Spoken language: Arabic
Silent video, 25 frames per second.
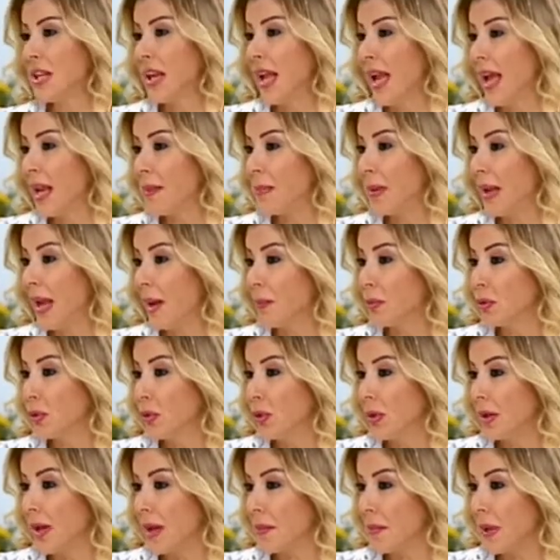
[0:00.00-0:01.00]
الاهل بيلعبوا
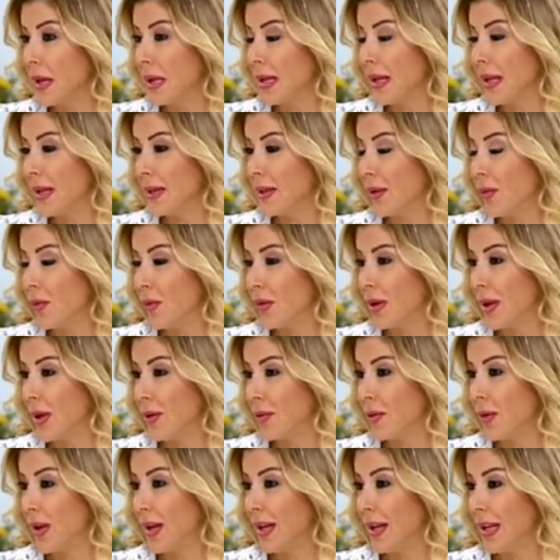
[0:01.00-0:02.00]
دور كمان يعني أه
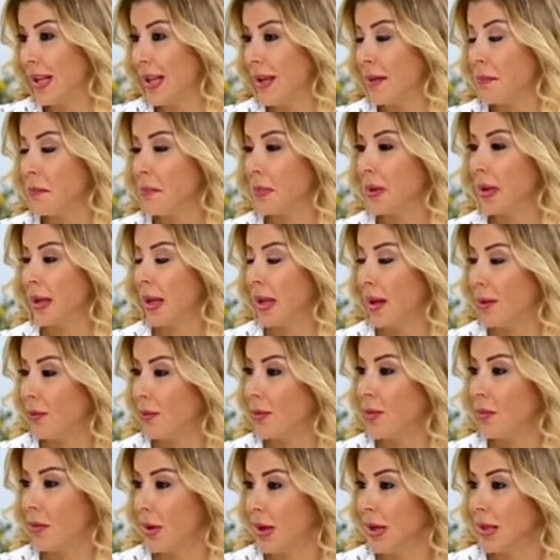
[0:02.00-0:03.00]
انه هن
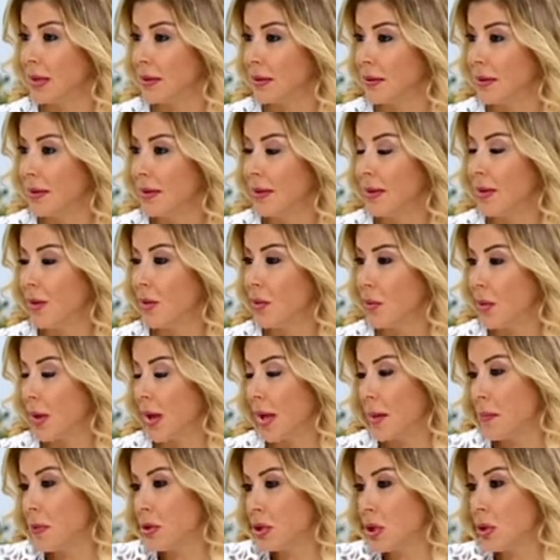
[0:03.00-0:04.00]
يخلوا الولد هو
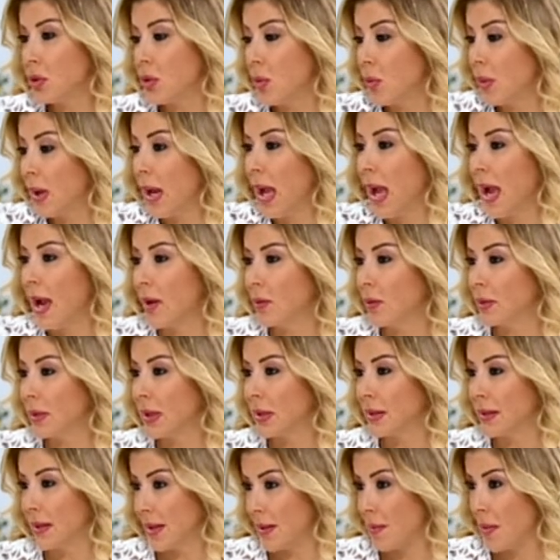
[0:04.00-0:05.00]
يعني مش انه هو لحاله
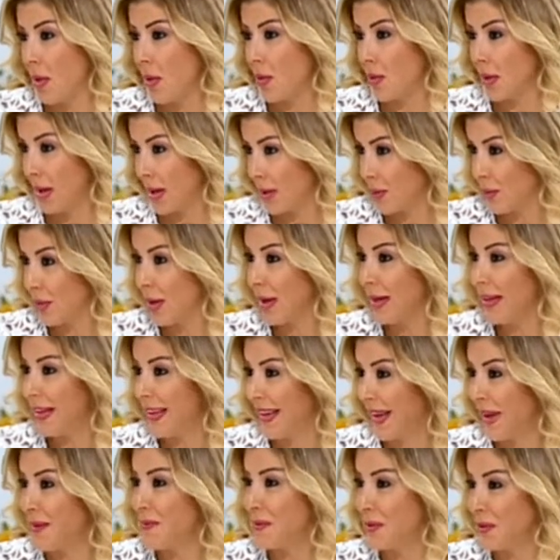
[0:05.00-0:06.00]
تطلع معه لانه
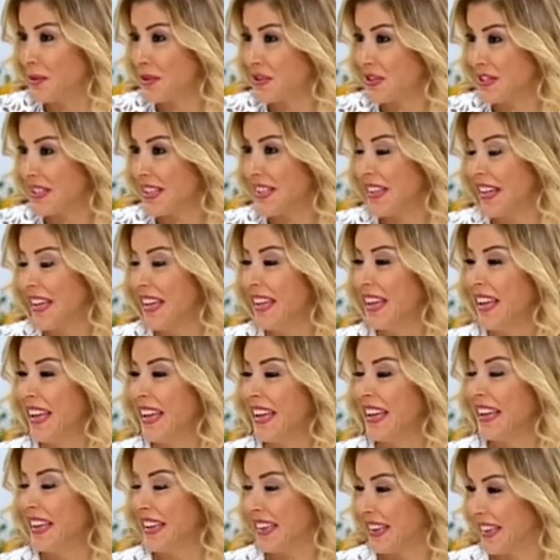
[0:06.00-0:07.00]
هن عملوا شيء
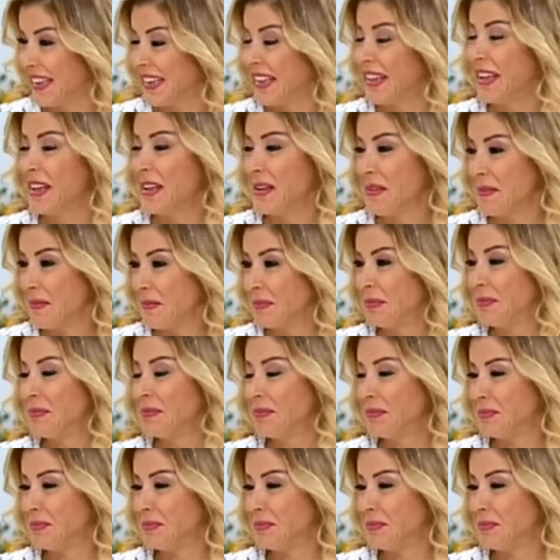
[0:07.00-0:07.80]
مزبوط ايه. مزبوط